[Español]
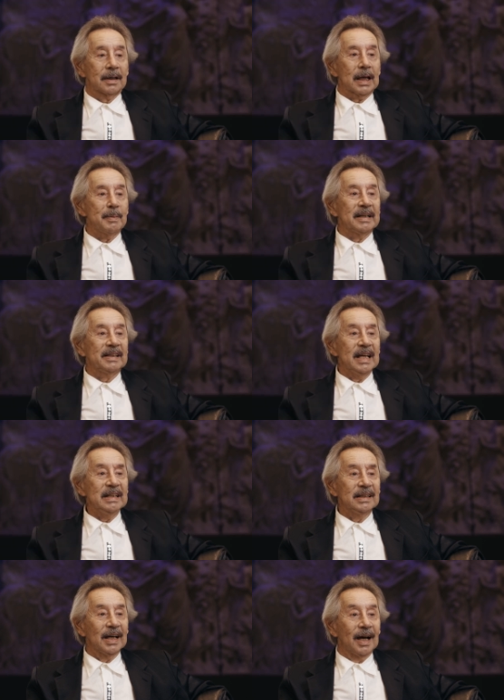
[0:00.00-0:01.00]
¿Qué me
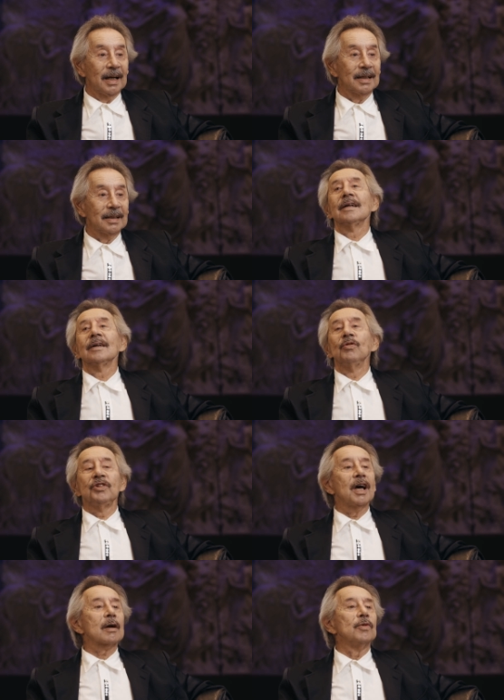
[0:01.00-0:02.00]
tienta? Un
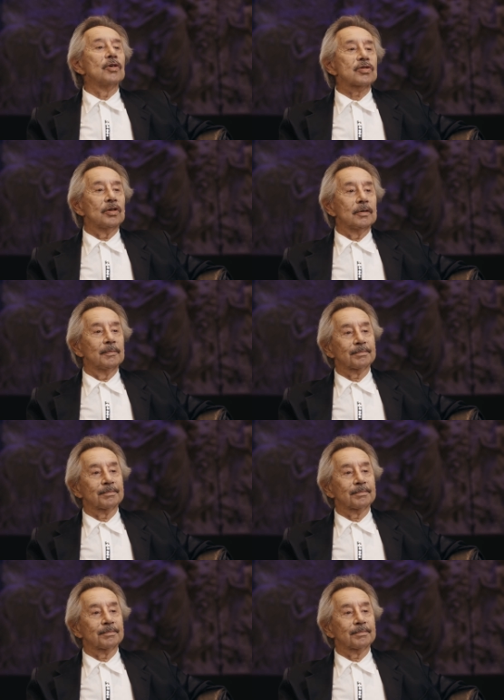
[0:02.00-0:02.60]
día hermoso,